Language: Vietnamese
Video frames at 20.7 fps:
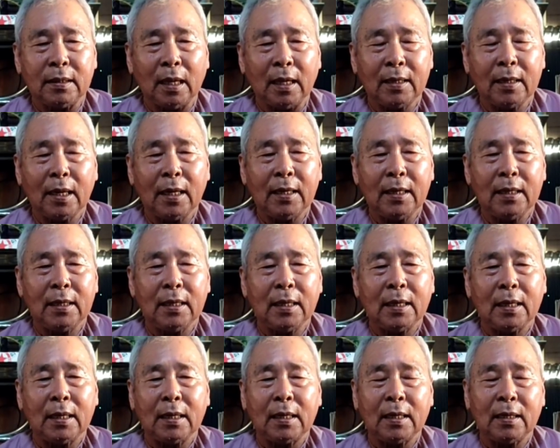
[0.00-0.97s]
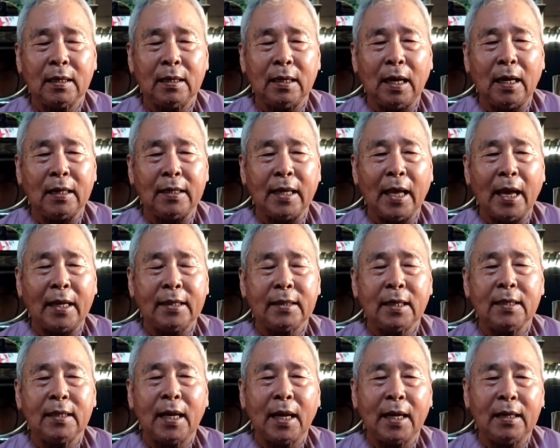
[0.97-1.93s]
những cái uh, lời dạy
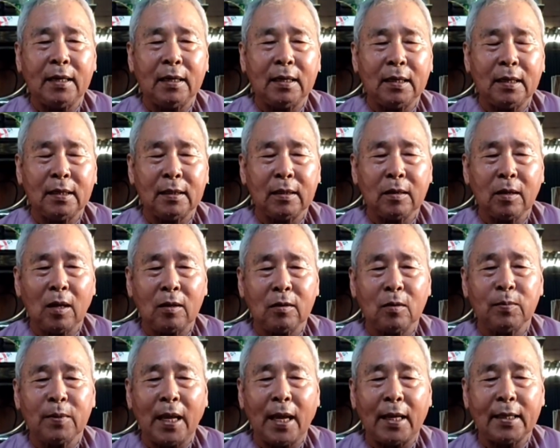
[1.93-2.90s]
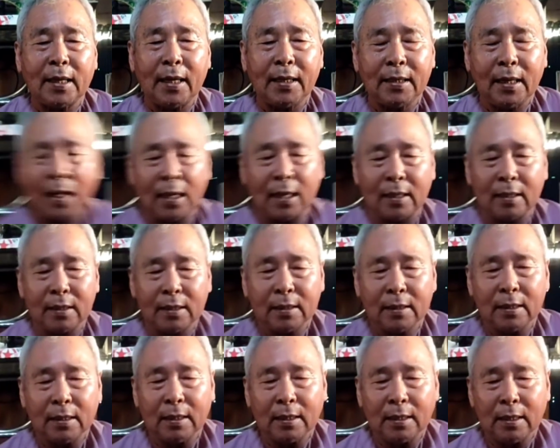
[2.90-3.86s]
trên đây đó cho chúng ta thấy rằng
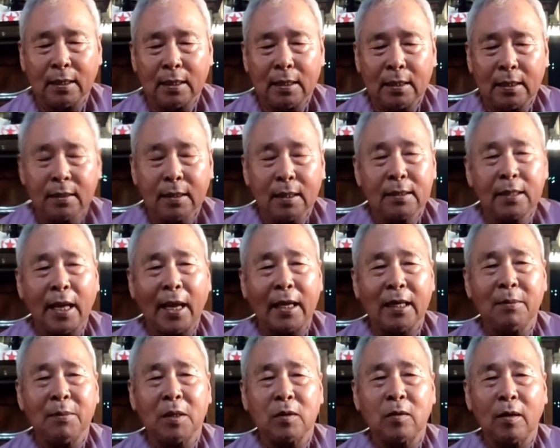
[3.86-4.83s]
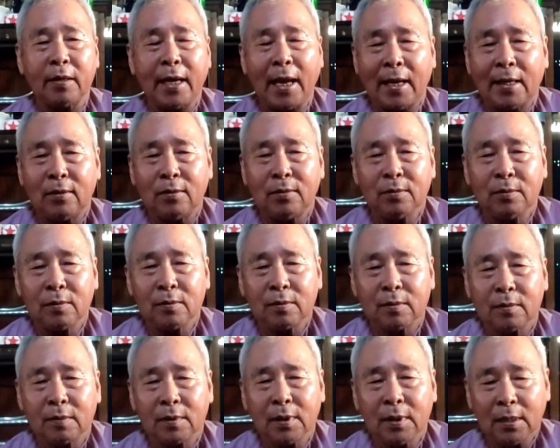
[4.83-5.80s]
đức thầy mà còn đau
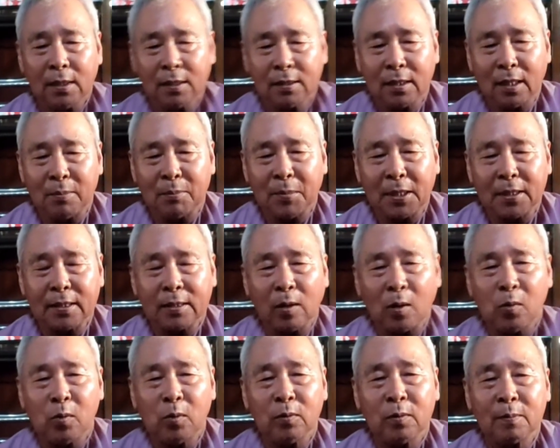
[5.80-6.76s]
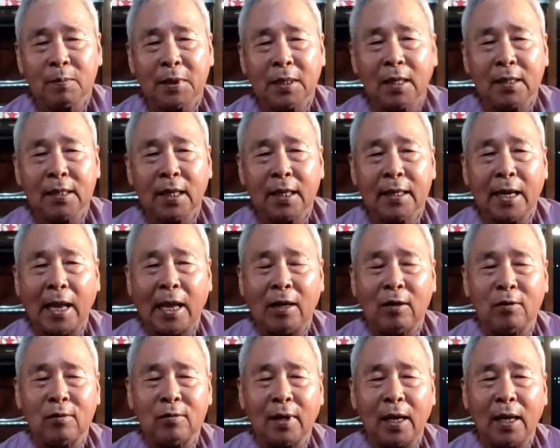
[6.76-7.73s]
thì mình tu như thế
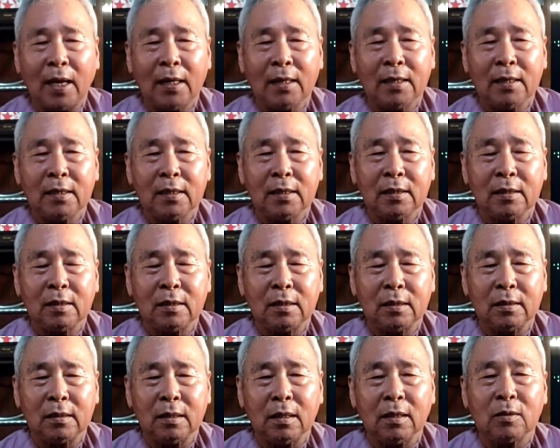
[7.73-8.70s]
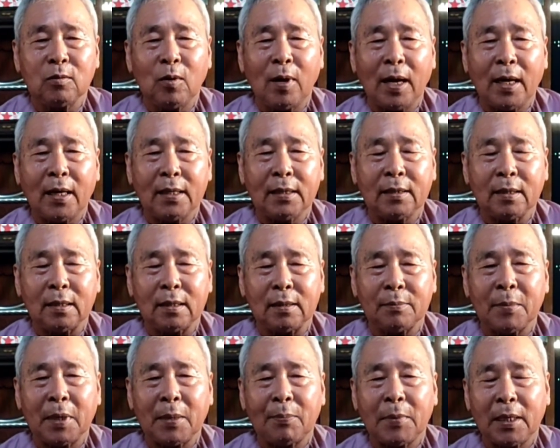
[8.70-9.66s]
nào để vượt qua cái
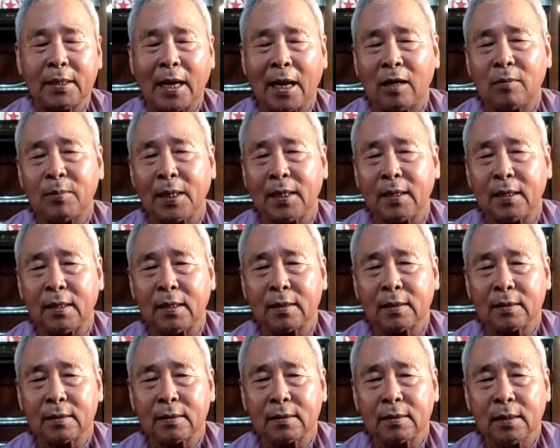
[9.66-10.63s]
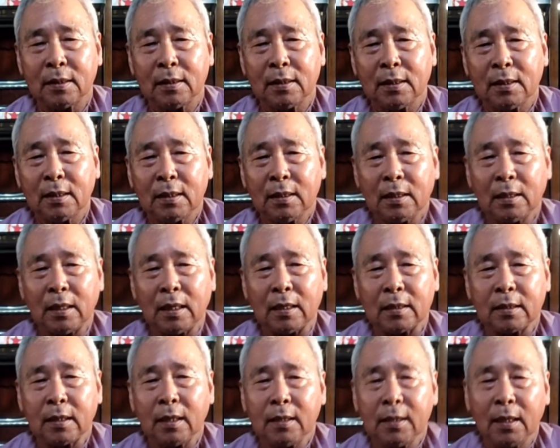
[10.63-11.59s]
sự mà, mà đau bệnh được à,
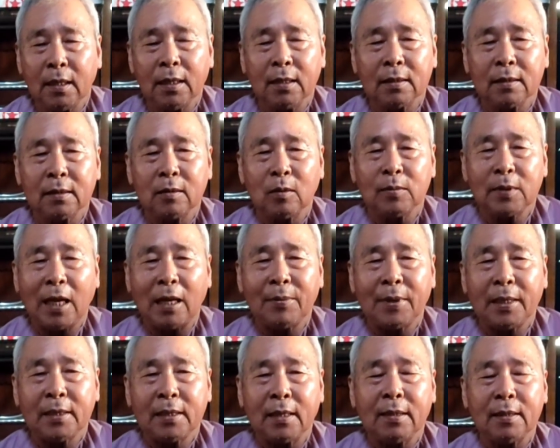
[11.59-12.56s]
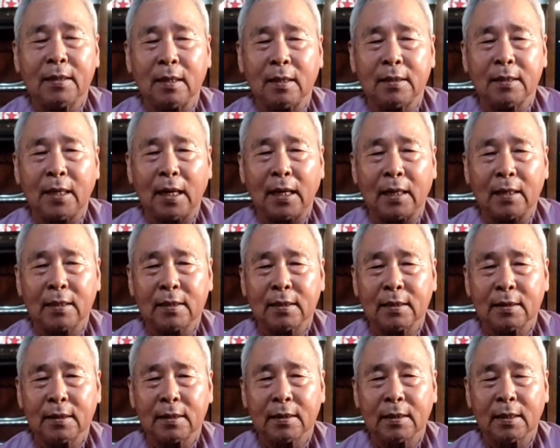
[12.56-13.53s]
tuy nhiên chúng ta phải tin tưởng rằng
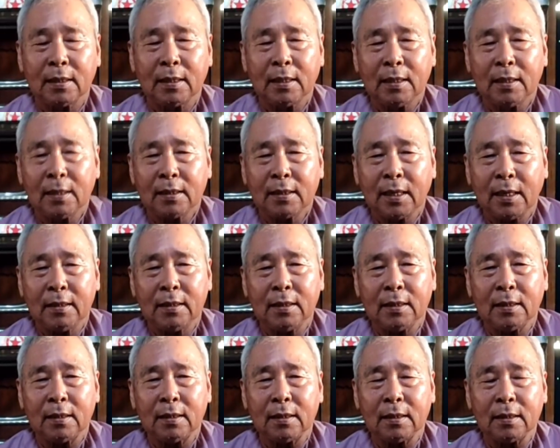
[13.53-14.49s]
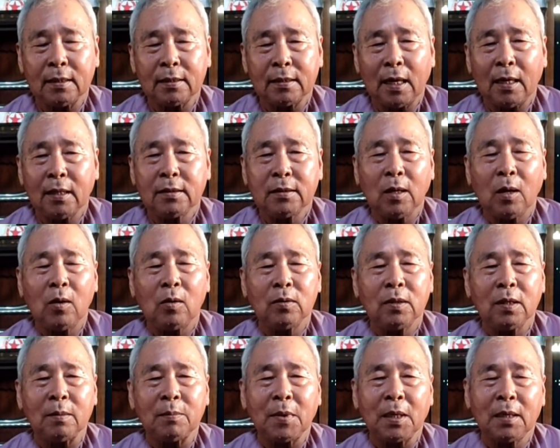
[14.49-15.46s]
cái người tới số
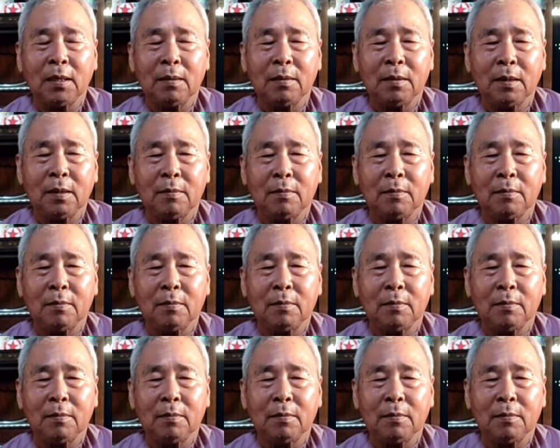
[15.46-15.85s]
thì mới